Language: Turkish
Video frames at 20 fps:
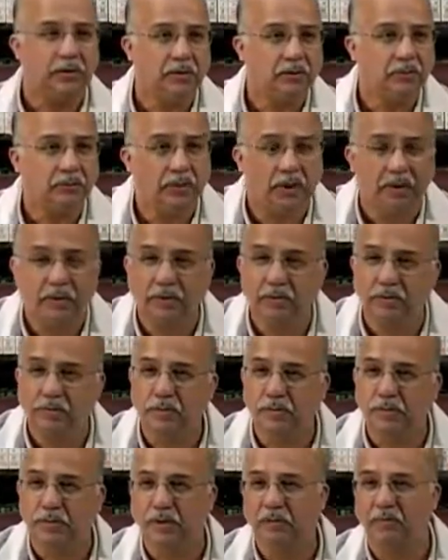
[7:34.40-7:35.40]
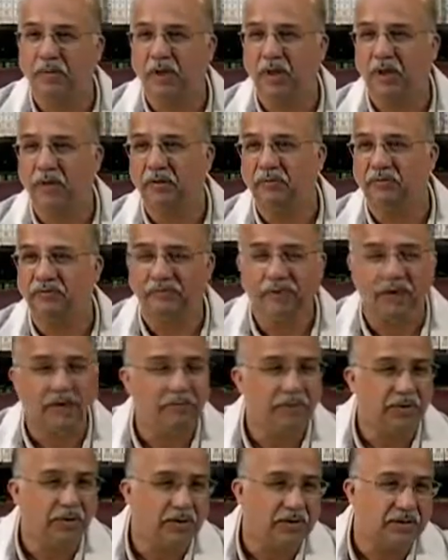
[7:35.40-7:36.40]
Bakıyorsun ki bir herif veya
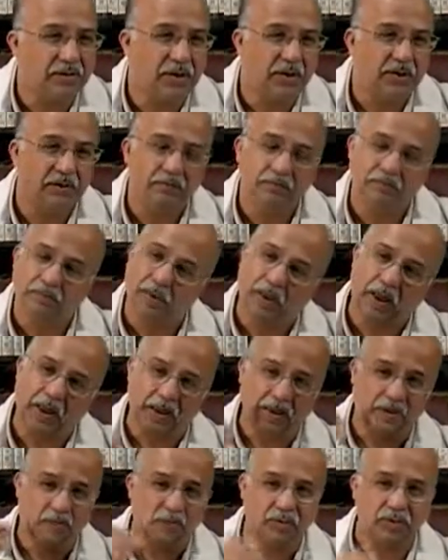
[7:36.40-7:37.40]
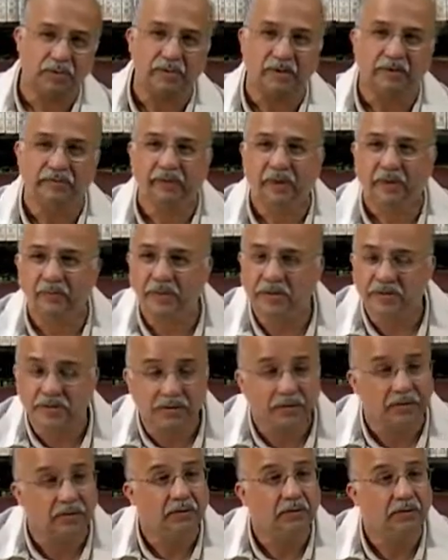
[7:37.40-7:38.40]
bir insan Allah musibet
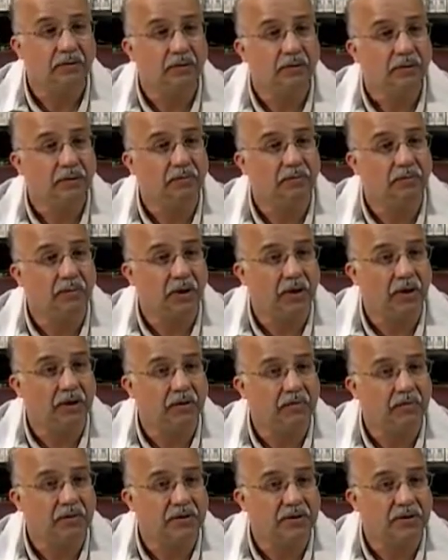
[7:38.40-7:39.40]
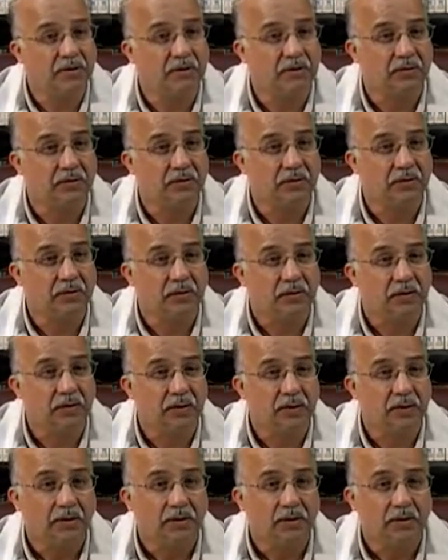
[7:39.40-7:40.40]
vermesin, imtihan etmesin.
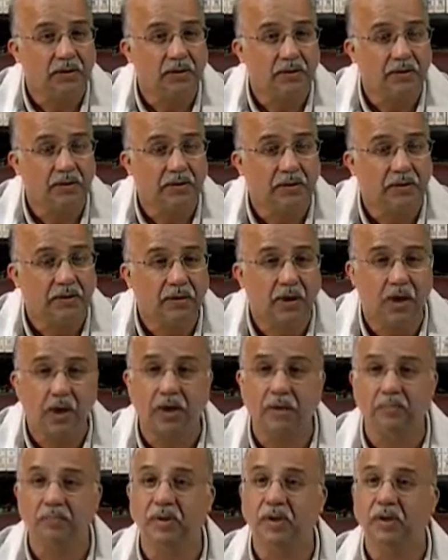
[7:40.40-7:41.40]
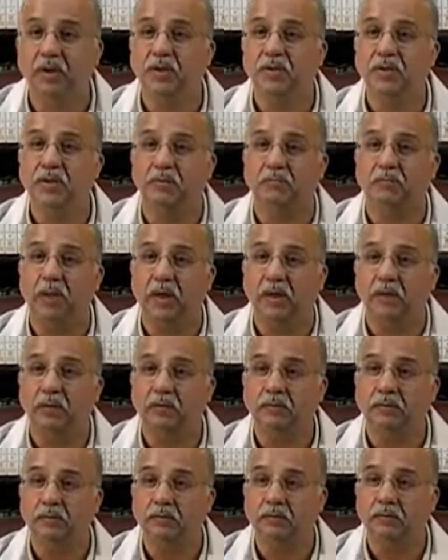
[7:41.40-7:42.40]
Ya Rabbi niçin ben?
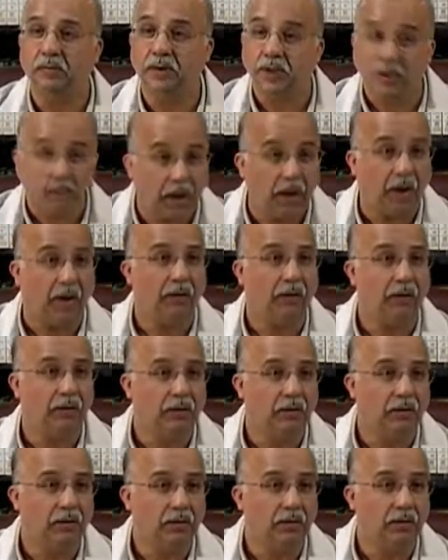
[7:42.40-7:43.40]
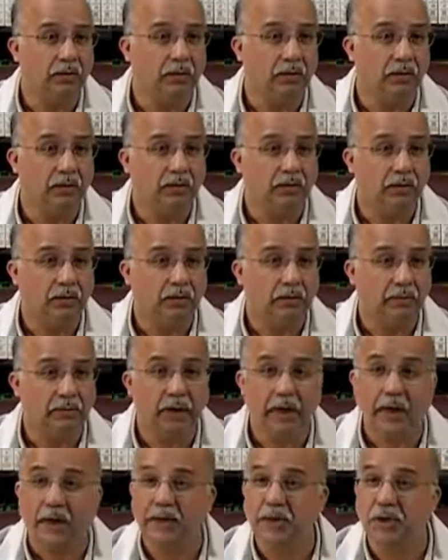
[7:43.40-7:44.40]
Gibi.
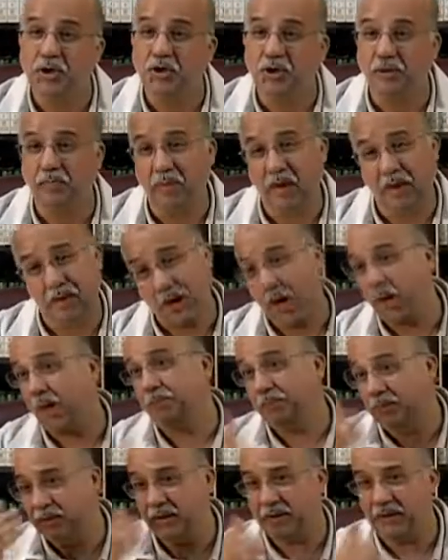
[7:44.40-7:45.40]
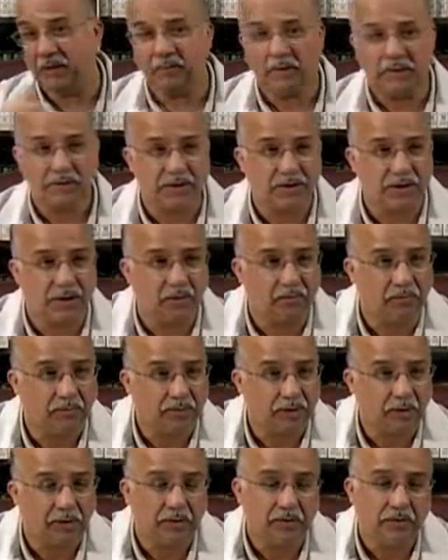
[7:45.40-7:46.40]
Veya niçin ben? Ya Rabbi de demez icabında.